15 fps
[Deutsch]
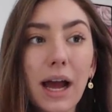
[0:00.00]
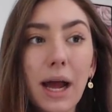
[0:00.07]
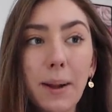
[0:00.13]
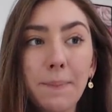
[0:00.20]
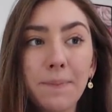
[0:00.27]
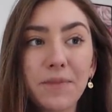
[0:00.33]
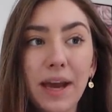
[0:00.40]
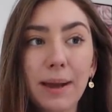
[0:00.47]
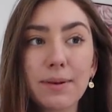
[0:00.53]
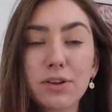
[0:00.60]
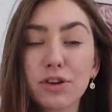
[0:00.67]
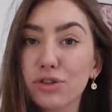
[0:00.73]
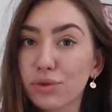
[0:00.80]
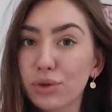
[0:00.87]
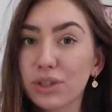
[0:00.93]
ähm, wir haben
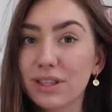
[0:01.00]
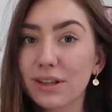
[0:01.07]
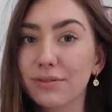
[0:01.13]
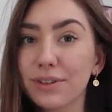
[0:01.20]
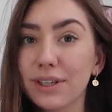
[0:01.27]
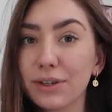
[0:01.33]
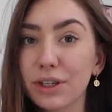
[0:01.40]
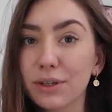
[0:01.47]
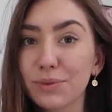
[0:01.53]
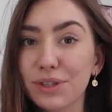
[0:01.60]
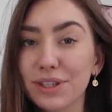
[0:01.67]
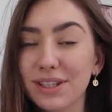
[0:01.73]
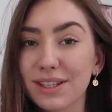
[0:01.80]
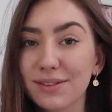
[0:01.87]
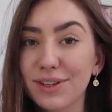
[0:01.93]
jetzt auch schon kurz nach vier und ich muss
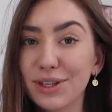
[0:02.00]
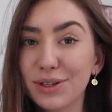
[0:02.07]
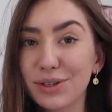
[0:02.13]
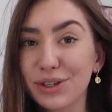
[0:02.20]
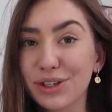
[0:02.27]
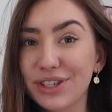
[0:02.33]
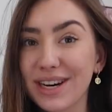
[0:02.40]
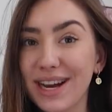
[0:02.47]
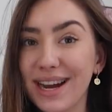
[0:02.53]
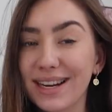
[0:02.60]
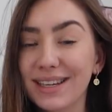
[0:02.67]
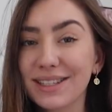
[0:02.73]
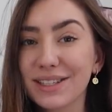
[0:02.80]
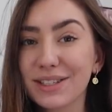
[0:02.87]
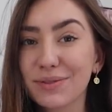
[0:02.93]
dieses Video noch
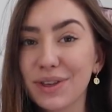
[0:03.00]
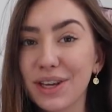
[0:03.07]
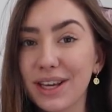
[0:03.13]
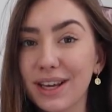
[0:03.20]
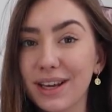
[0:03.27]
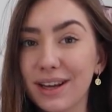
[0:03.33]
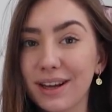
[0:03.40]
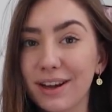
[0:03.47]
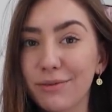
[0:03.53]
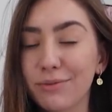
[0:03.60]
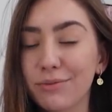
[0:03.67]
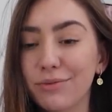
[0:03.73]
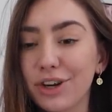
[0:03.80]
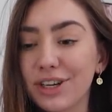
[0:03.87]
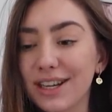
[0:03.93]
schneiden, deswegen
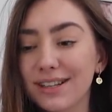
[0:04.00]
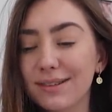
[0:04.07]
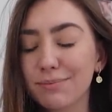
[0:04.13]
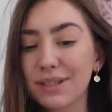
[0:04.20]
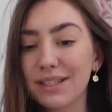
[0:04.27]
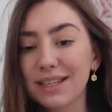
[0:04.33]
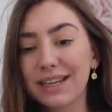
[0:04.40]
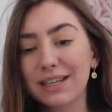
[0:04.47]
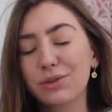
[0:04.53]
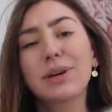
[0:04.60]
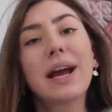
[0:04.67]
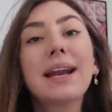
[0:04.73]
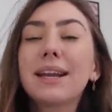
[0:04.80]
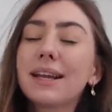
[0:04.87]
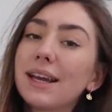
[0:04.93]
ähm, wollte ich jetzt ein bisschen
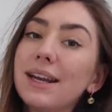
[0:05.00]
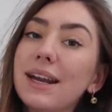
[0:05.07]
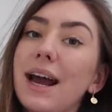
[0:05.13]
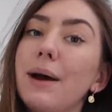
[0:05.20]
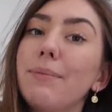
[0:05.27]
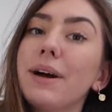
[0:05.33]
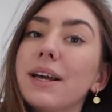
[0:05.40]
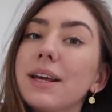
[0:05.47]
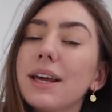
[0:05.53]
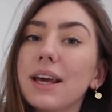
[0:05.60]
Richtung Ende gehen, aber